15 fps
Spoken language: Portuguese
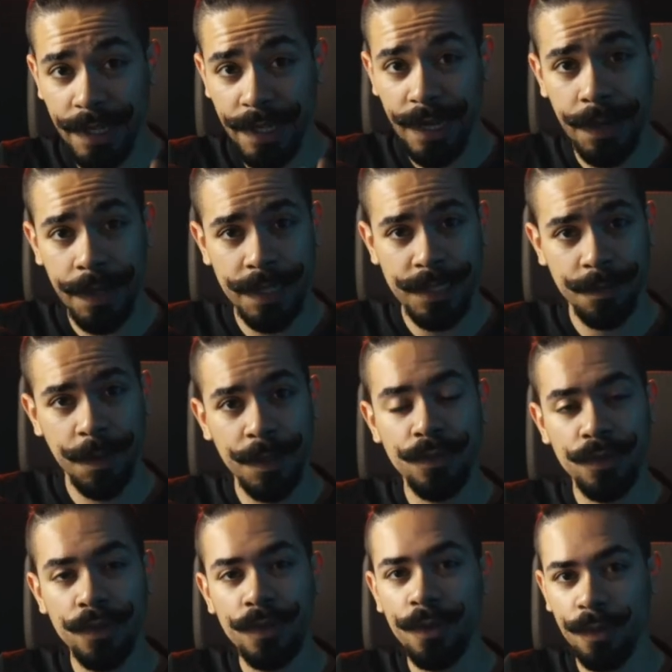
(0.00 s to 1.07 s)
geral a
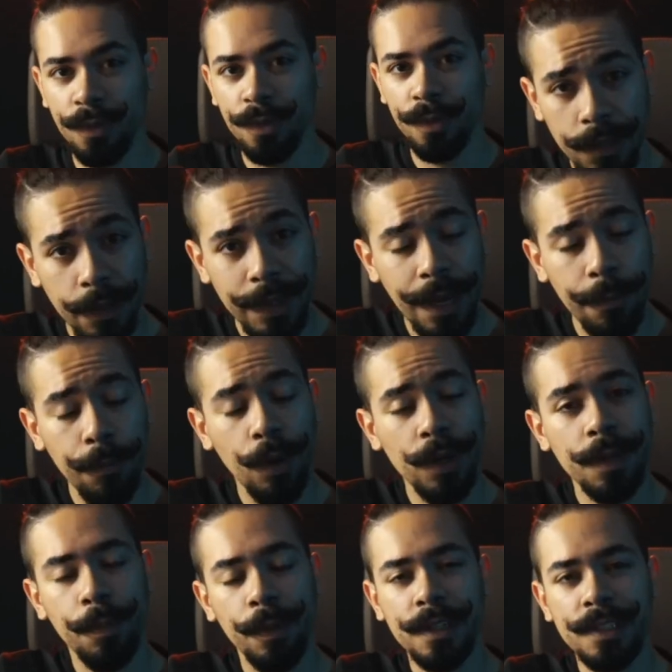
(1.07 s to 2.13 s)
respeito disso tudo. Então ele
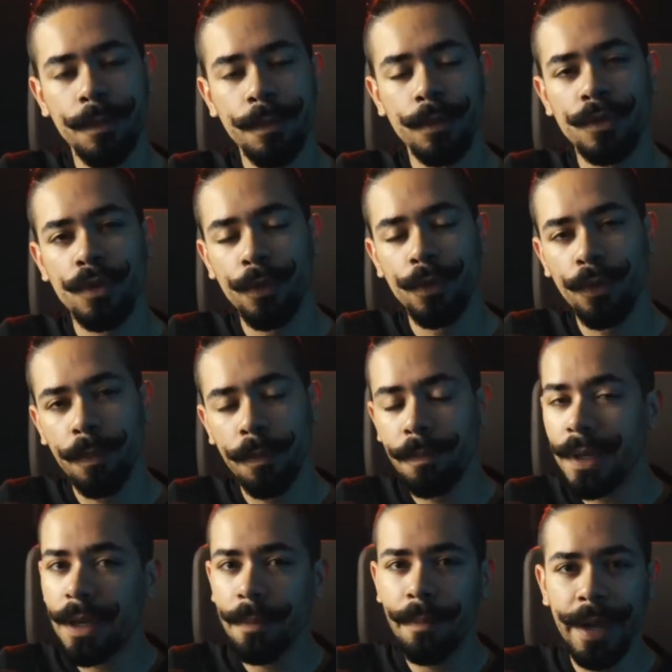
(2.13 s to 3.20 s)
aborda, por exemplo, sobre o
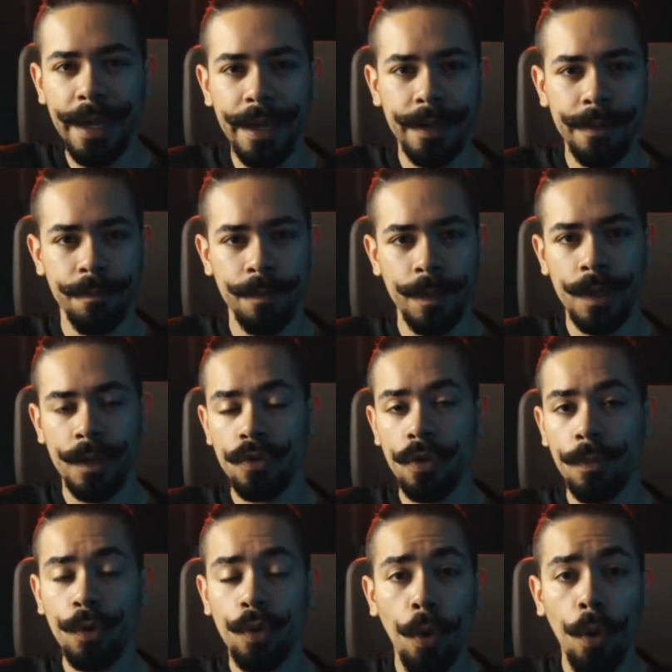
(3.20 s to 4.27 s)
Big Bang,
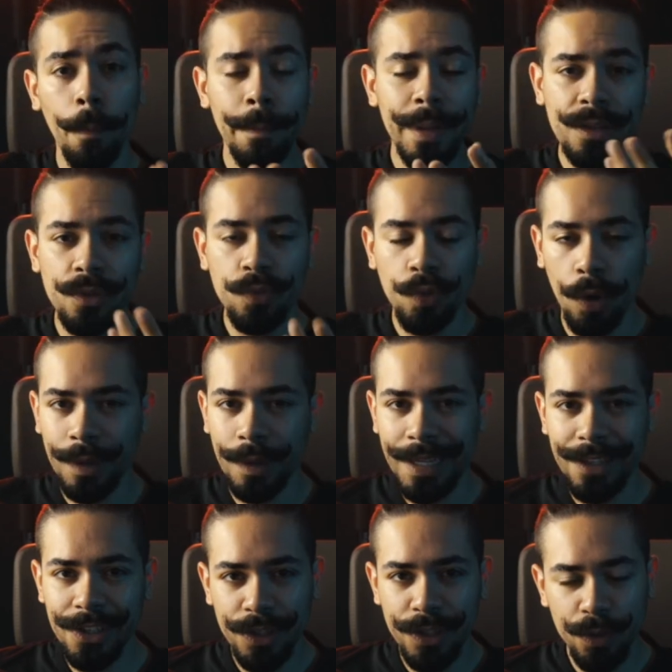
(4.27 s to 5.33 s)
sobre o começo, a
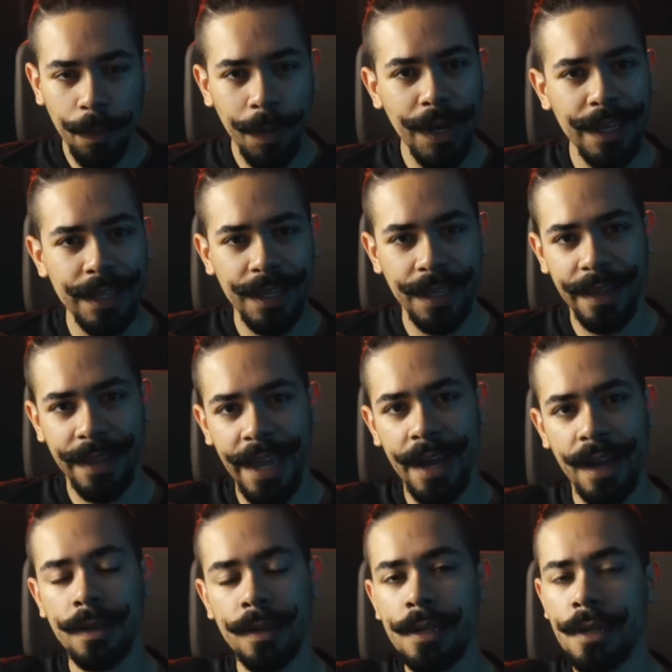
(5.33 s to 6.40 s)
origem do planeta
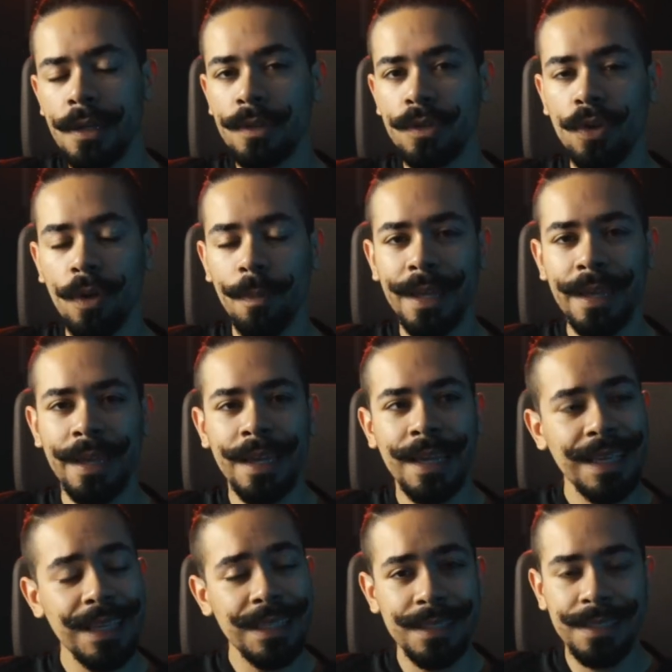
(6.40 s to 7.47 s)
Terra, sobre
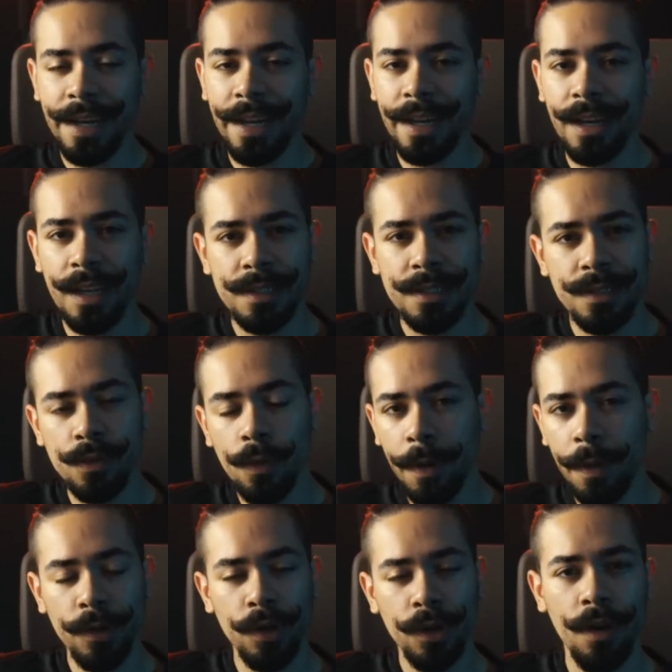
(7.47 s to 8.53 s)
estrelas,
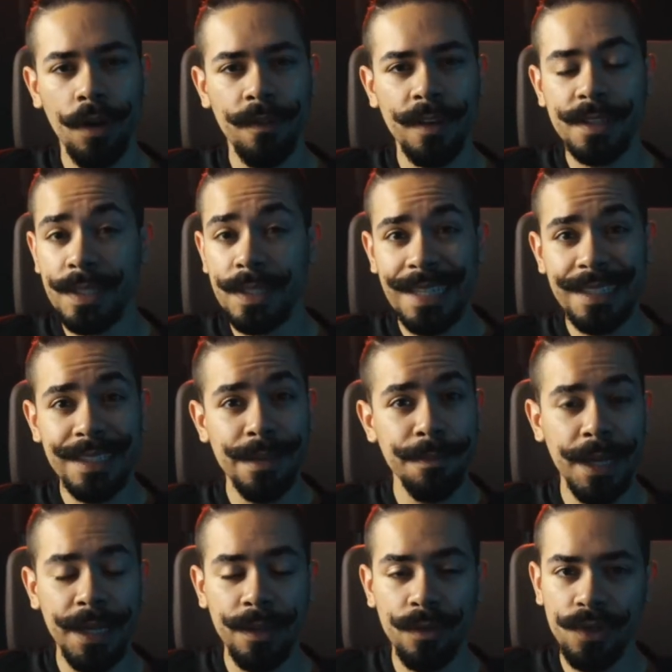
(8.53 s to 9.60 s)
supernovas,
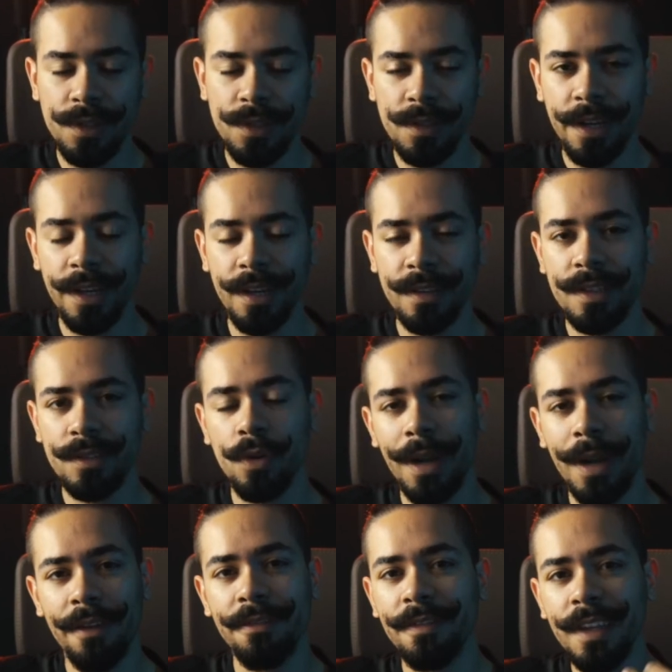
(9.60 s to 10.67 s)
nascimento de estrelas, né,
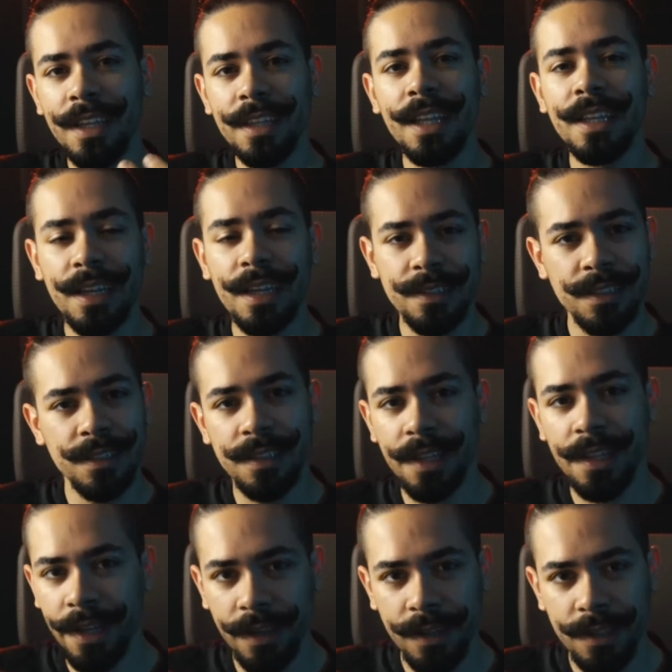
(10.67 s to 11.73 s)
sobre a vida das
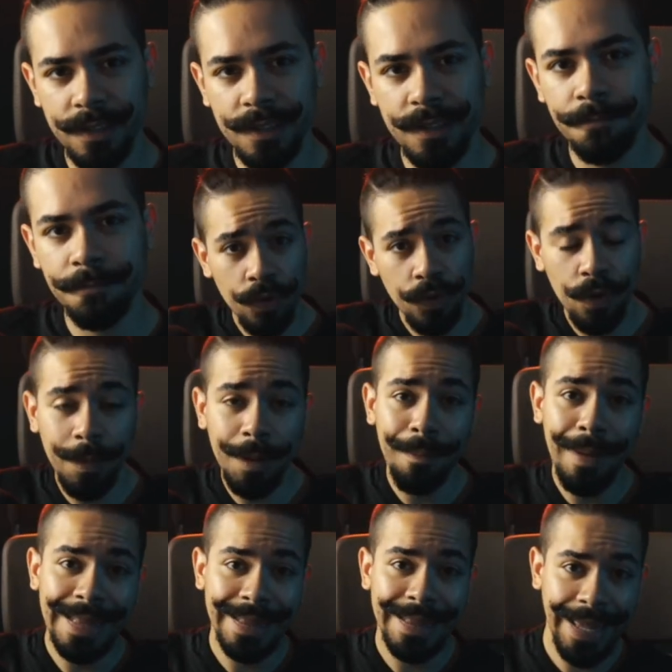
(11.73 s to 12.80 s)
estrelas, sobre
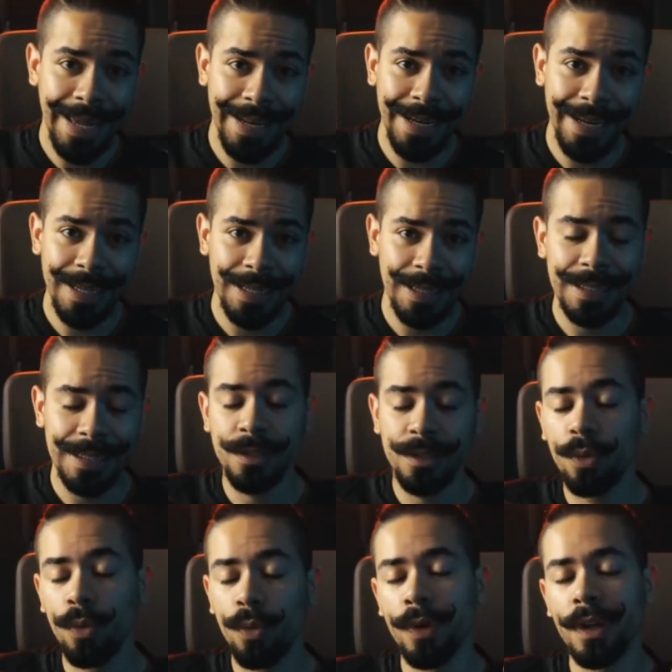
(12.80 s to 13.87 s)
matéria
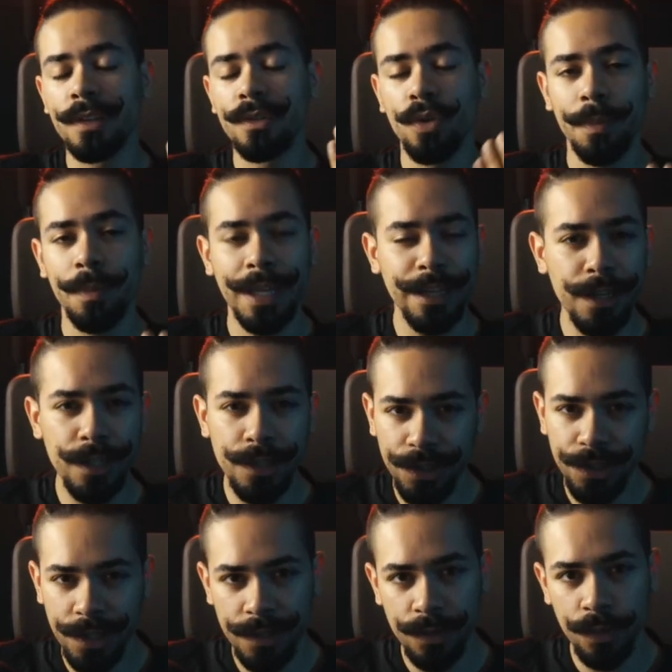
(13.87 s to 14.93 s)
escura, sobre
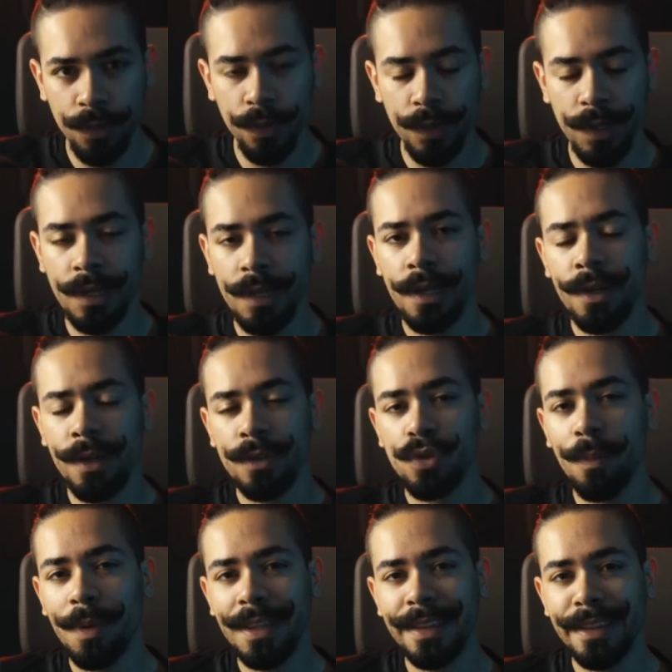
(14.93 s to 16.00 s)
energia escura,
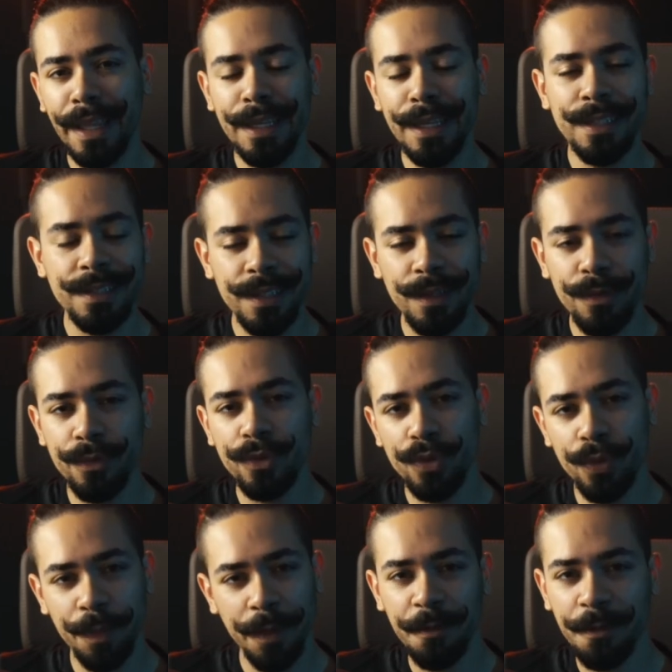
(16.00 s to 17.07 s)
sobre tensão
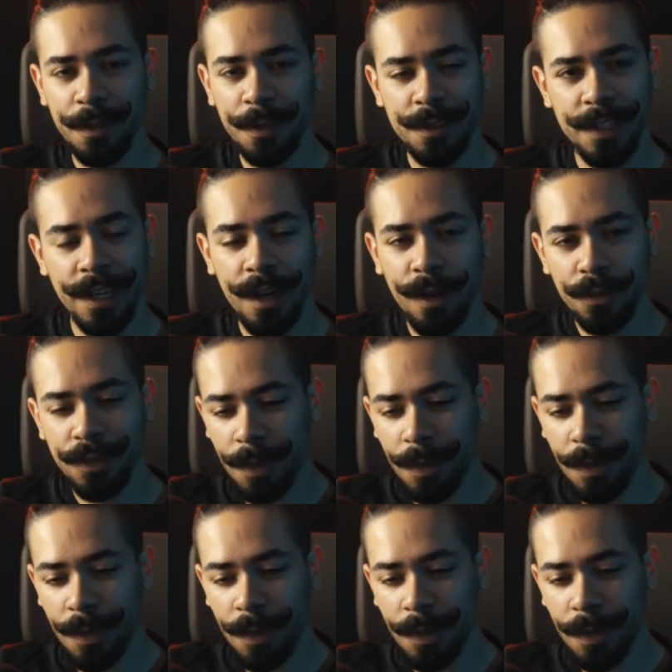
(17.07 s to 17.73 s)
superficial.